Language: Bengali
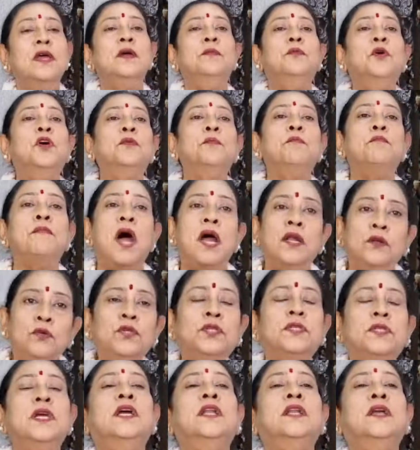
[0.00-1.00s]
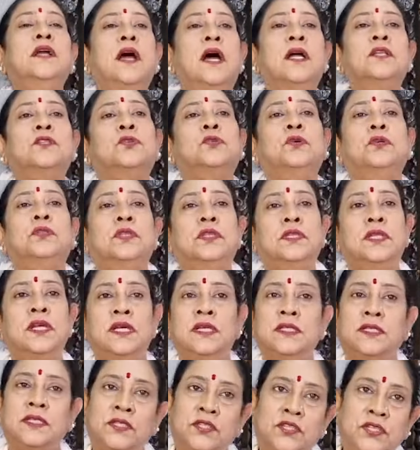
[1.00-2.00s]
এবং মানুষের কাজ করতে
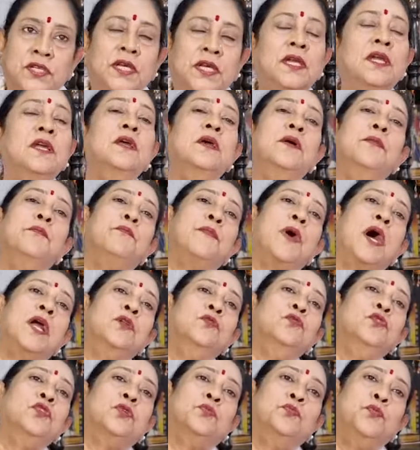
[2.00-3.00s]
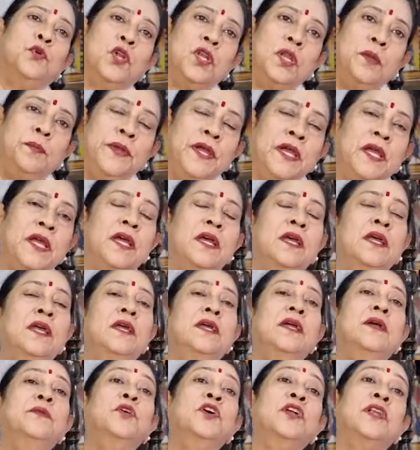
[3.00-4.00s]
এসছি মানুষ বলবে
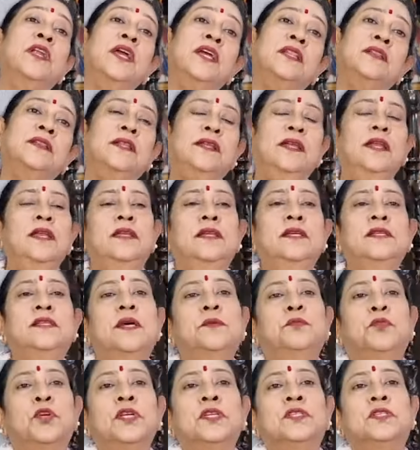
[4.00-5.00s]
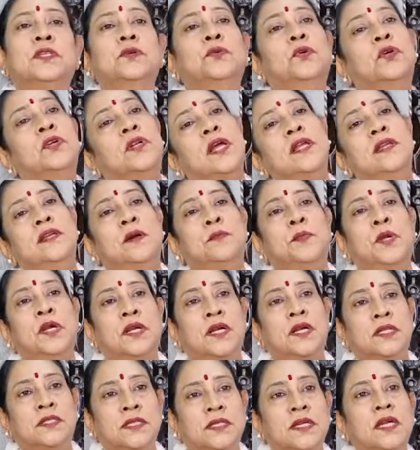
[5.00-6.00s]
এবং নেত্রী নিজে বলেছে ওটাই আমার
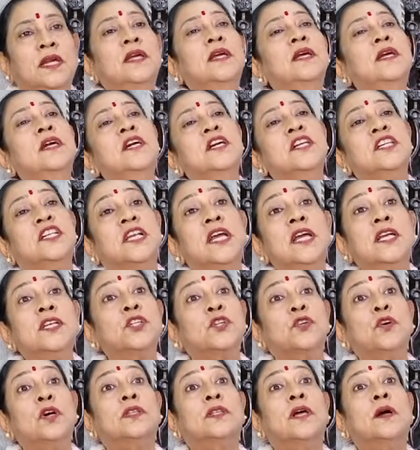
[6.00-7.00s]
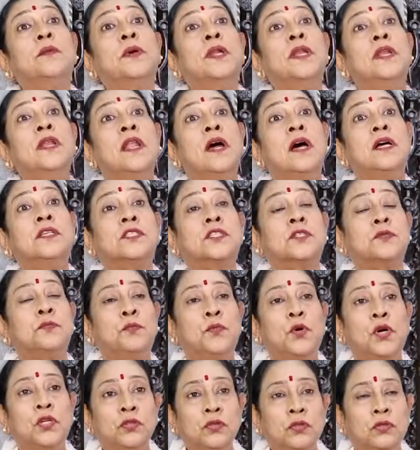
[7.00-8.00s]
কাছে শেষ কথা আমার লাস্ট
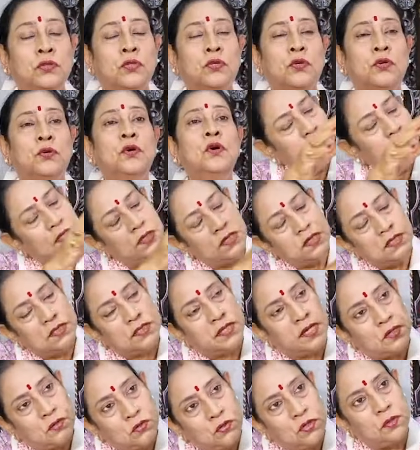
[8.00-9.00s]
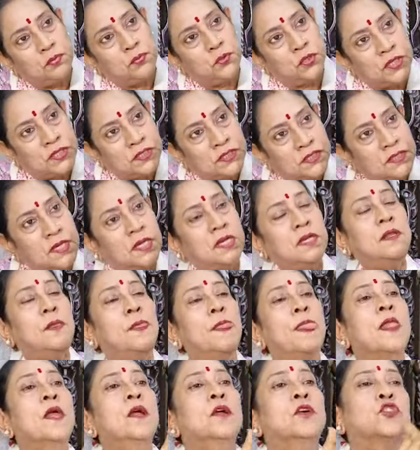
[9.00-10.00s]
মন্ত্র তিনি যেগুলো বলেছেন
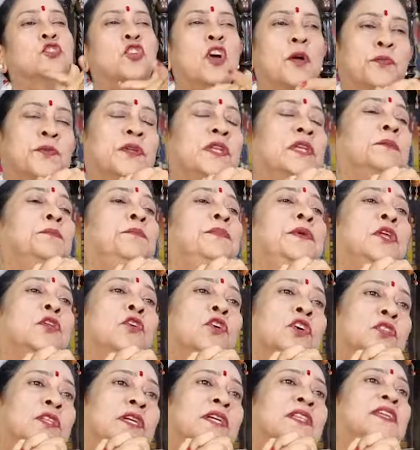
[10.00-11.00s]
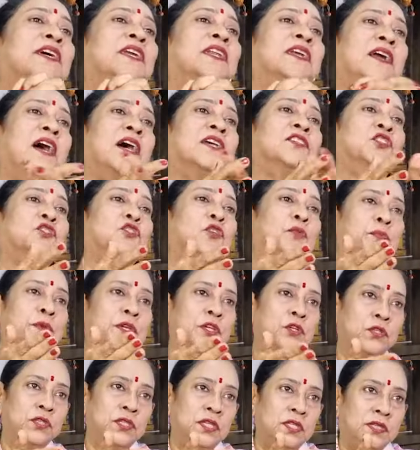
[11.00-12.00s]
সবটি বিরোধীদের কাছ তো
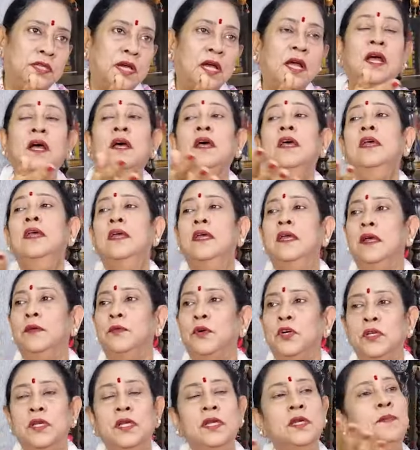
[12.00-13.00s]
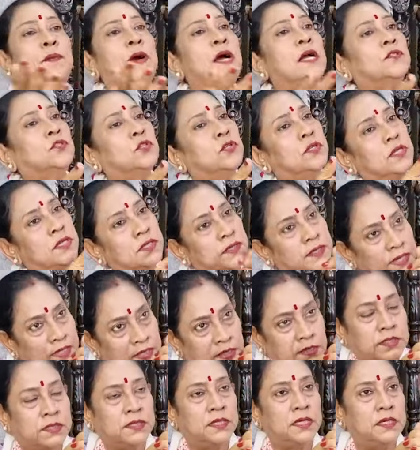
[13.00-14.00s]
বিরোধিতা এবং নির্বাচনে
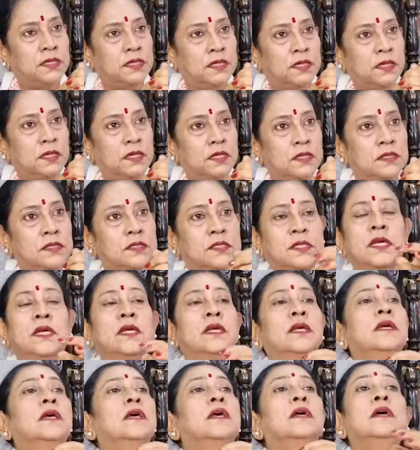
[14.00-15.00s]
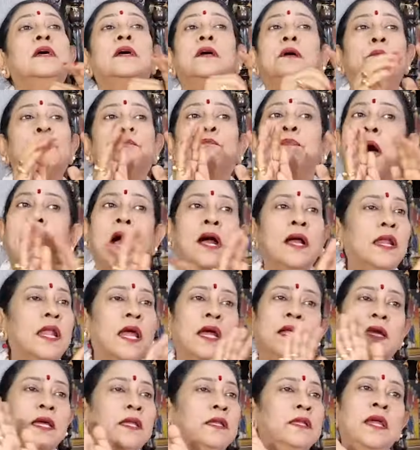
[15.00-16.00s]
দেখেছে যে
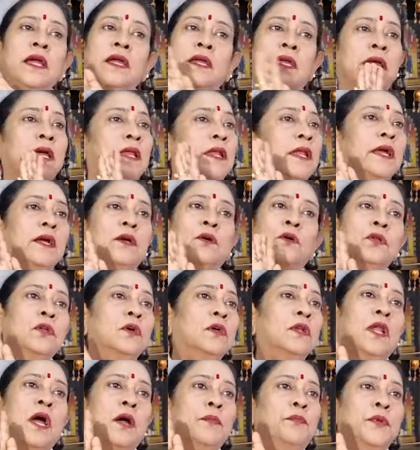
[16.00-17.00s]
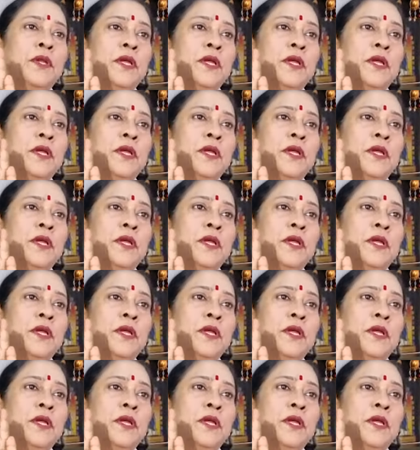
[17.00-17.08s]
বাংলাকে নিয়ে খেলে কোনো লাভ